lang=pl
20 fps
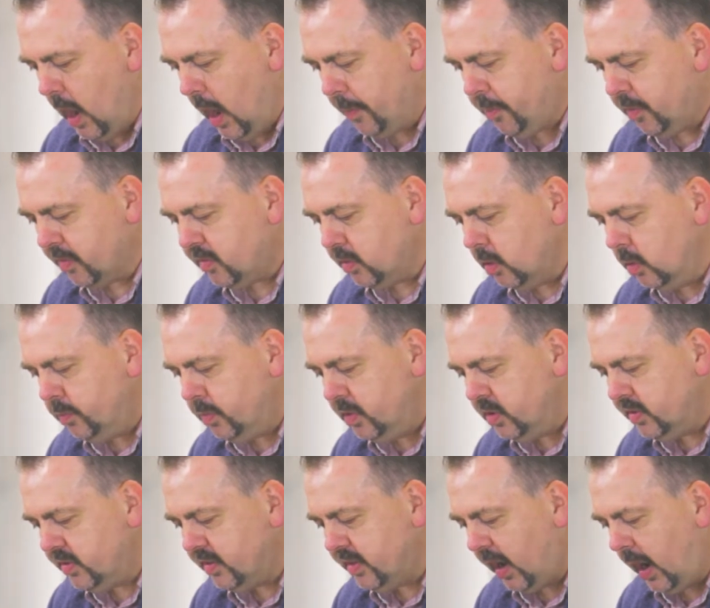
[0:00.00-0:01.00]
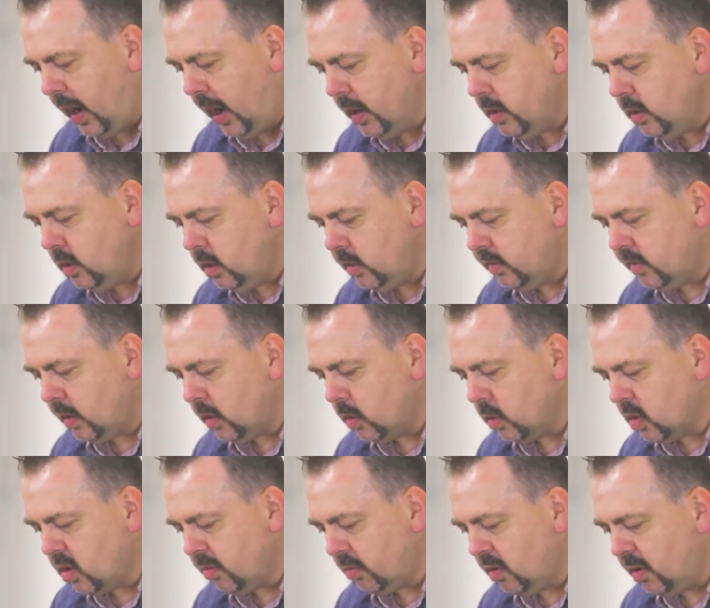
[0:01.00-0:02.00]
A postąpisz z Aj i z
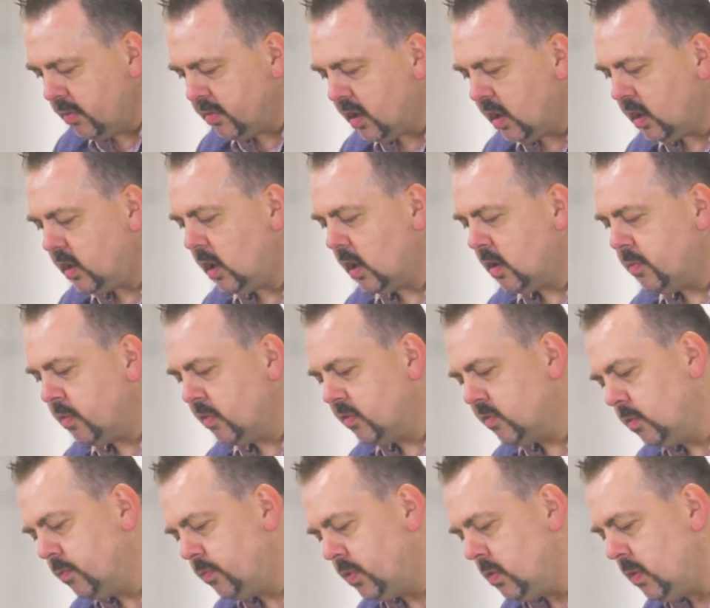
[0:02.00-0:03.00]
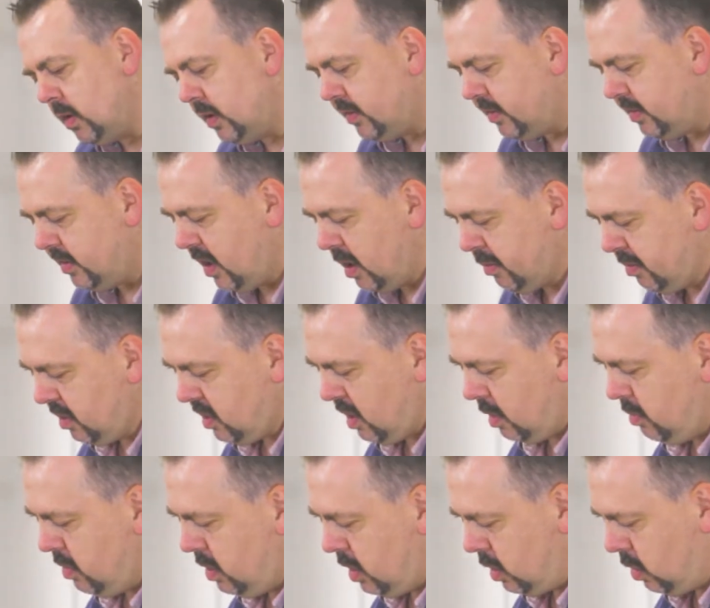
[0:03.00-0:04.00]
jego królem tak, jak postąpiłeś z
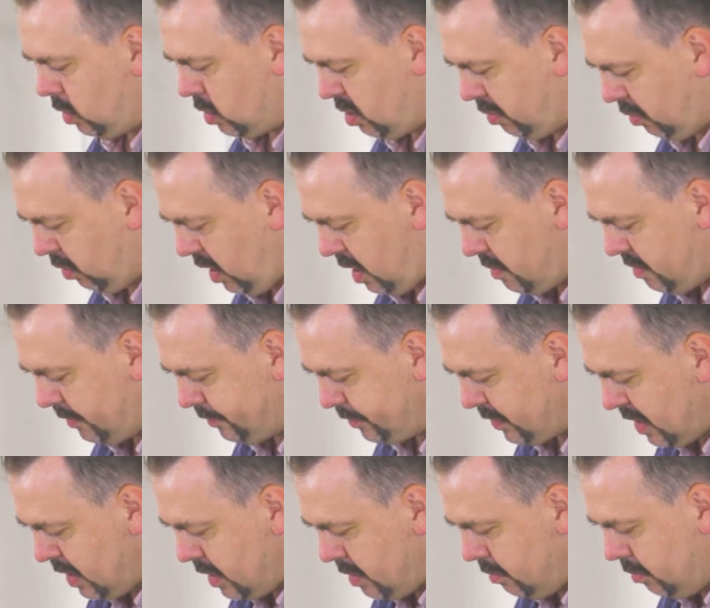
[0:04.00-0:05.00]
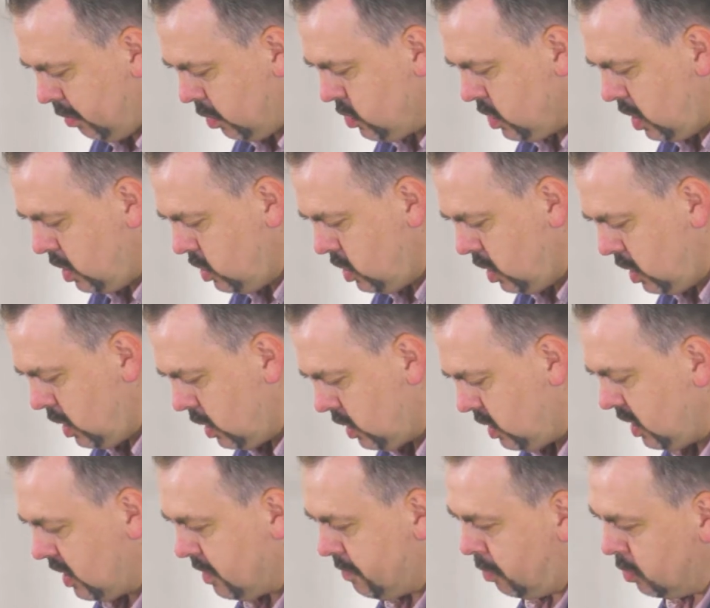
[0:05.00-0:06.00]
Jerychem i jego królem. Możecie
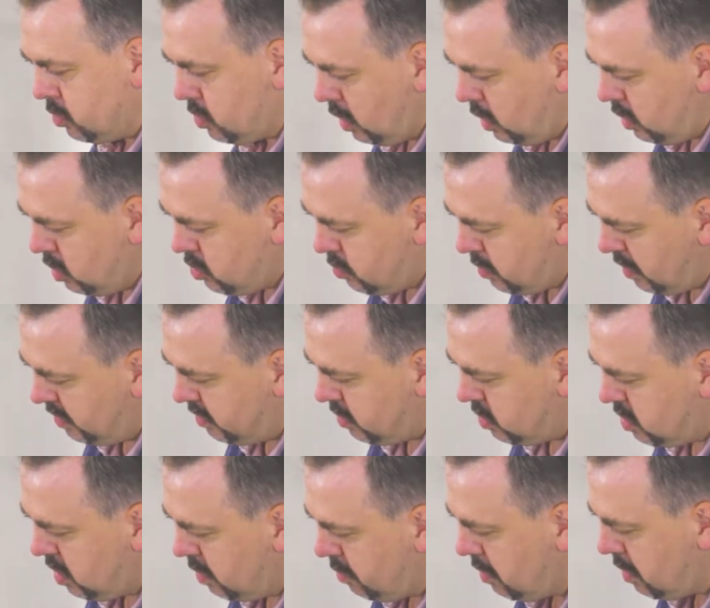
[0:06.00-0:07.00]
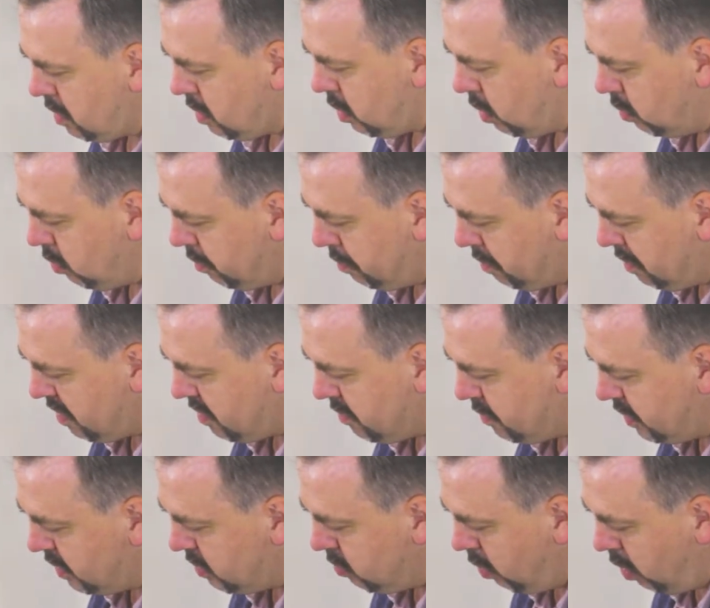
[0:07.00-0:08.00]
jednak podzielić między siebie jego łupy i
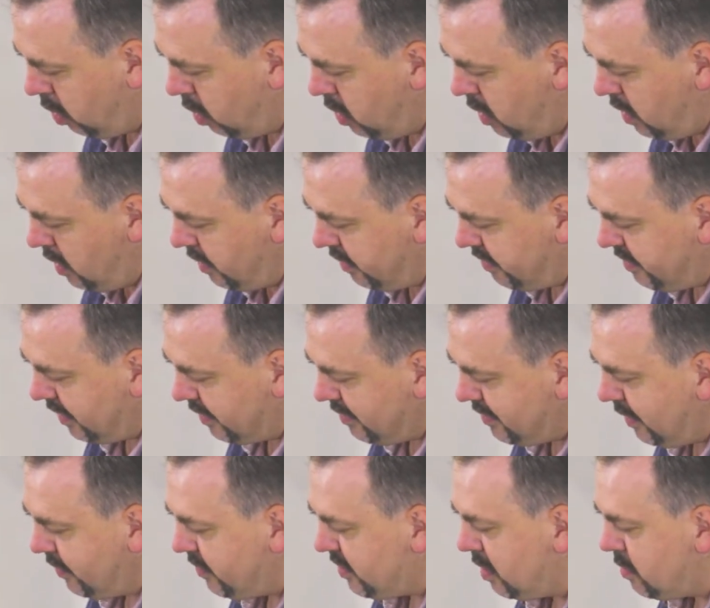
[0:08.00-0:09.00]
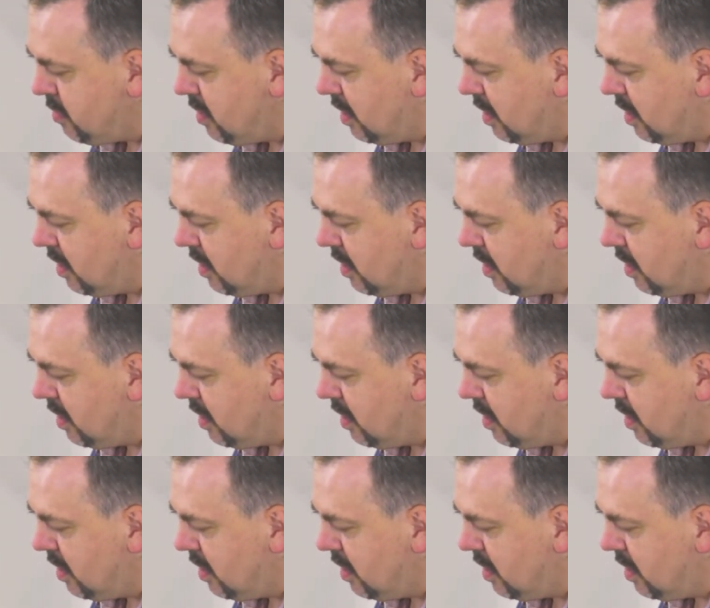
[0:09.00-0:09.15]
bydło, zastaw,